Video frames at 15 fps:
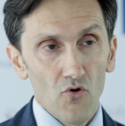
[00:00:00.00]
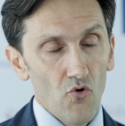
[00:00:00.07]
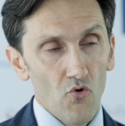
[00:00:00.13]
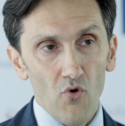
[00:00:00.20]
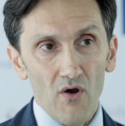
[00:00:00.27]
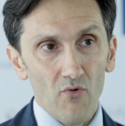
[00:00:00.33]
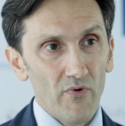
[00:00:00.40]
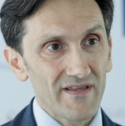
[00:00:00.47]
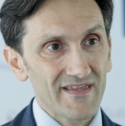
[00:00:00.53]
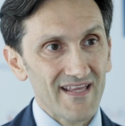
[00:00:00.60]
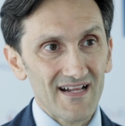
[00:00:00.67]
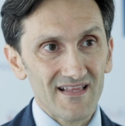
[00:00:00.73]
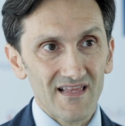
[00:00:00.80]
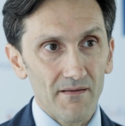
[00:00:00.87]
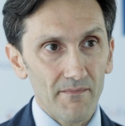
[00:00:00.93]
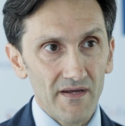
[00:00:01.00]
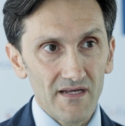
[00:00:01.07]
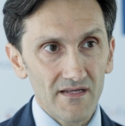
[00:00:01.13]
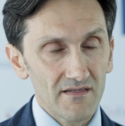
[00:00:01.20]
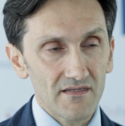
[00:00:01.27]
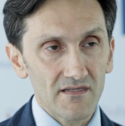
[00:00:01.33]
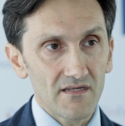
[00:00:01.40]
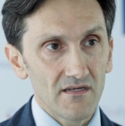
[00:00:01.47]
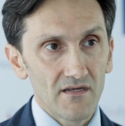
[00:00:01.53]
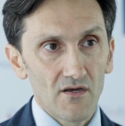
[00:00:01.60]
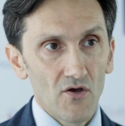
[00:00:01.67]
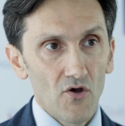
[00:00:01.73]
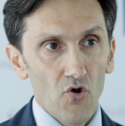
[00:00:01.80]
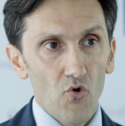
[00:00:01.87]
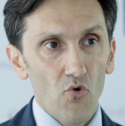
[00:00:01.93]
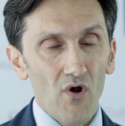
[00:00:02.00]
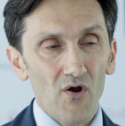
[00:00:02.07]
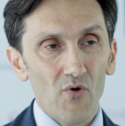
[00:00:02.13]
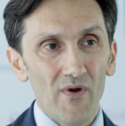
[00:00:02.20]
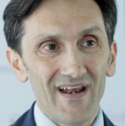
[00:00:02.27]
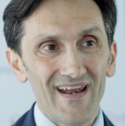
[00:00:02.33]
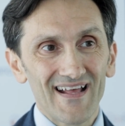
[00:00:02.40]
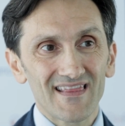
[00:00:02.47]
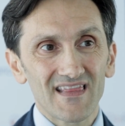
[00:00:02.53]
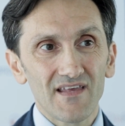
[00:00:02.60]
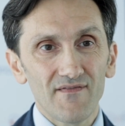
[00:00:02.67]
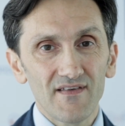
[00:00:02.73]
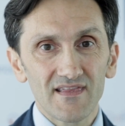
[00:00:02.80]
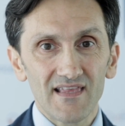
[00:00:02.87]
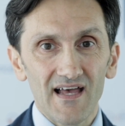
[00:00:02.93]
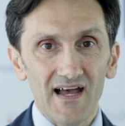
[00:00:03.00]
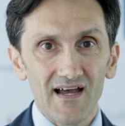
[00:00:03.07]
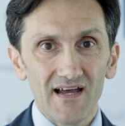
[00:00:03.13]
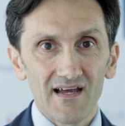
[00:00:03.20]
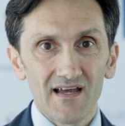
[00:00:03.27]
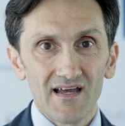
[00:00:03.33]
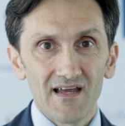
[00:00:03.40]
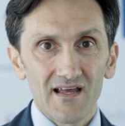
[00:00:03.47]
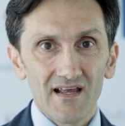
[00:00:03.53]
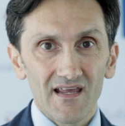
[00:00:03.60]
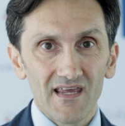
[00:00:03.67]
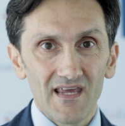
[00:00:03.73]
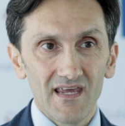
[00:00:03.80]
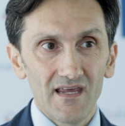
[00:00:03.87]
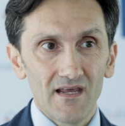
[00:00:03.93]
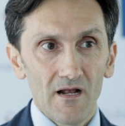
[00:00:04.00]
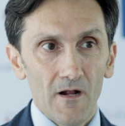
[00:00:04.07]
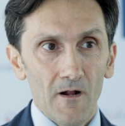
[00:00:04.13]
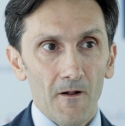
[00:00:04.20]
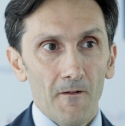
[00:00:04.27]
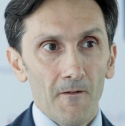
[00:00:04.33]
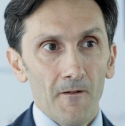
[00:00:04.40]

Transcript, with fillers: o a quei trattamenti o a quelle attività che